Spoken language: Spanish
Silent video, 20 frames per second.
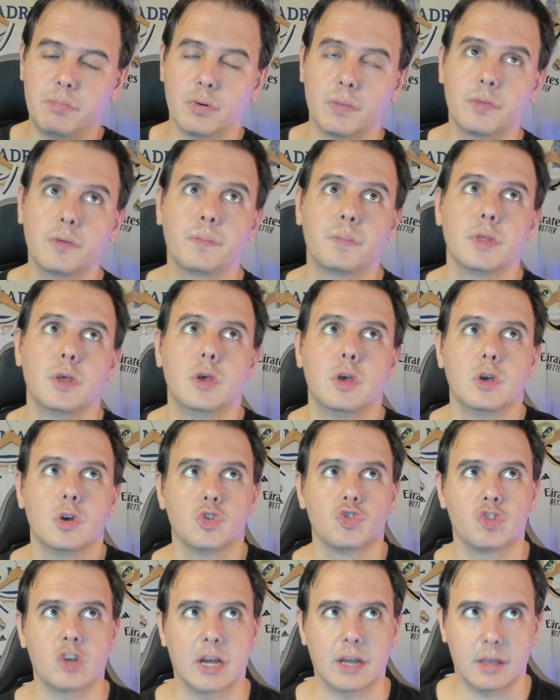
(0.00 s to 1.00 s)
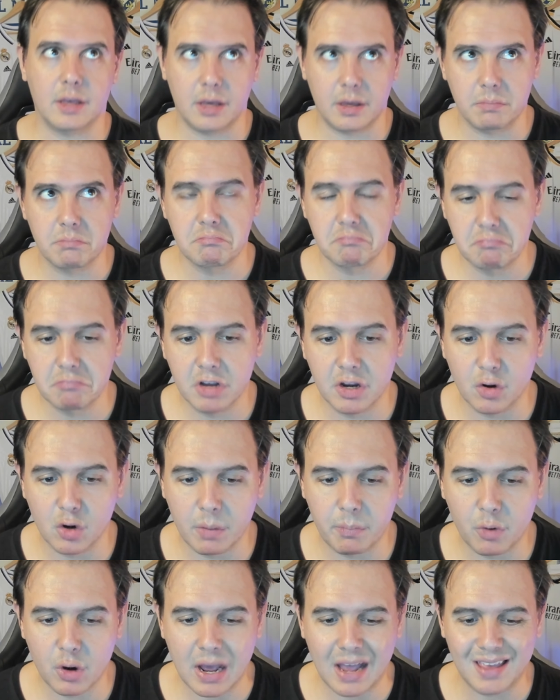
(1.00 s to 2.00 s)
O sea que Creo que
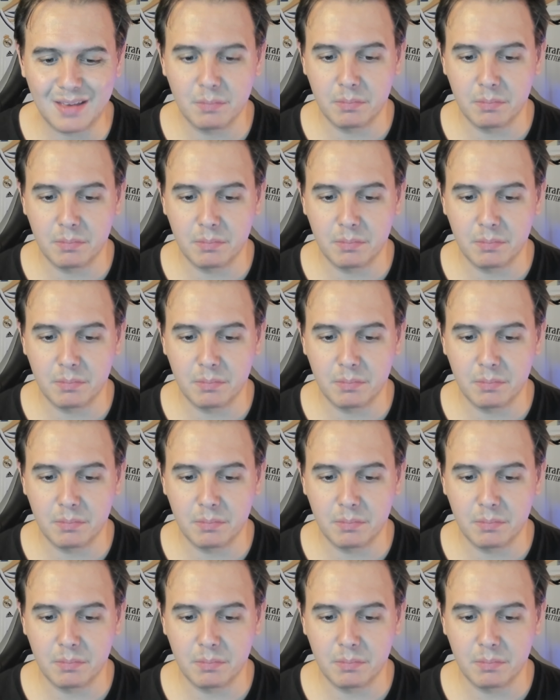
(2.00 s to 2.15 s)
por ahí,